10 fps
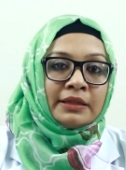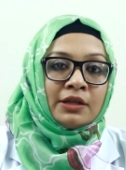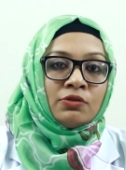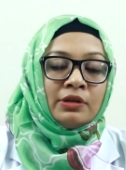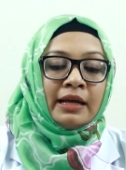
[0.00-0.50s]

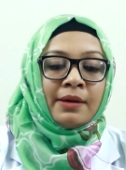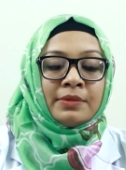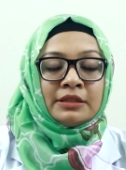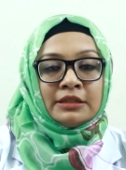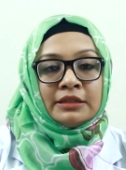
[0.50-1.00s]
ব্যথা হলে
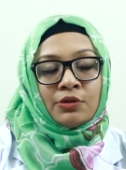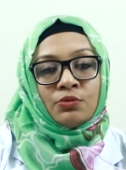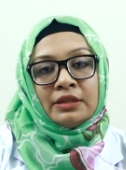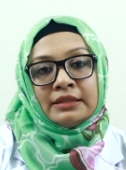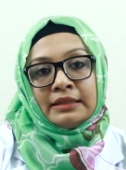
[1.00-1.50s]
আমরা চিন্তা
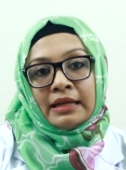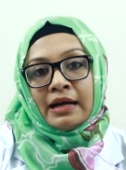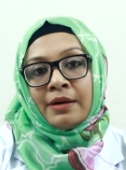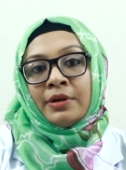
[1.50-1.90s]
করি যে না